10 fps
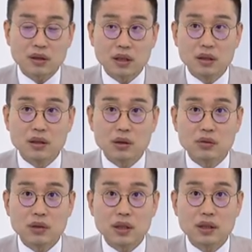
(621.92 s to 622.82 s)
개인
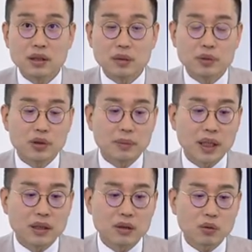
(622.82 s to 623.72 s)
투자자분들이
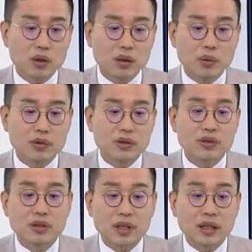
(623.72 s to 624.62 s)
많이 손해를 볼 수
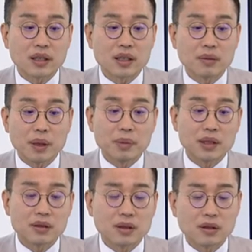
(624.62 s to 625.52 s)
있어요. 단기
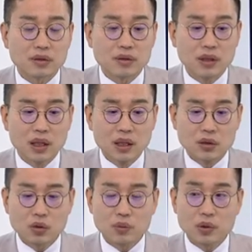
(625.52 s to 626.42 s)
매매는. 그래서
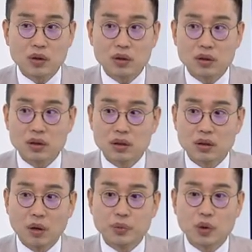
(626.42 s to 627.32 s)
좀 더 그
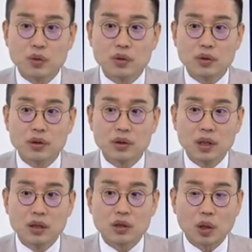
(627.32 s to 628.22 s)
업종을
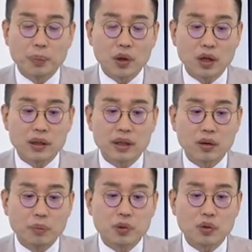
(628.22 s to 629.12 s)
어, 저평가된
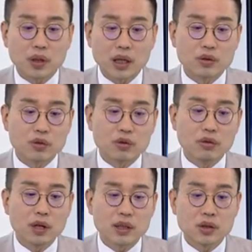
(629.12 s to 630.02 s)
업종을 가지고
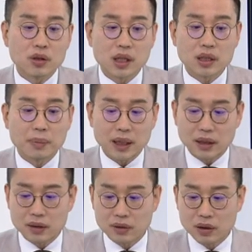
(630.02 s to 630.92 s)
끌고 가는 전략이
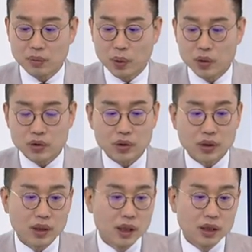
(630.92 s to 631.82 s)
맞다 이렇게 보여져요.
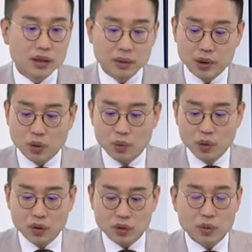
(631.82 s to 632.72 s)
그 다음에
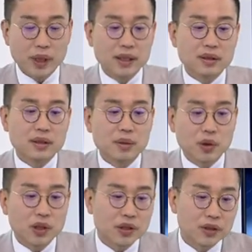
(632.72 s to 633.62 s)
종목 좀 에이에스
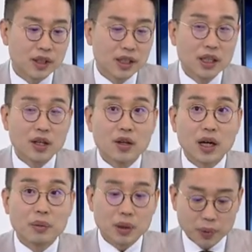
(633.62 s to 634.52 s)
해볼게요. 네. 어,
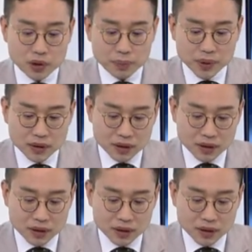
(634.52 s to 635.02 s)
아모레퍼시픽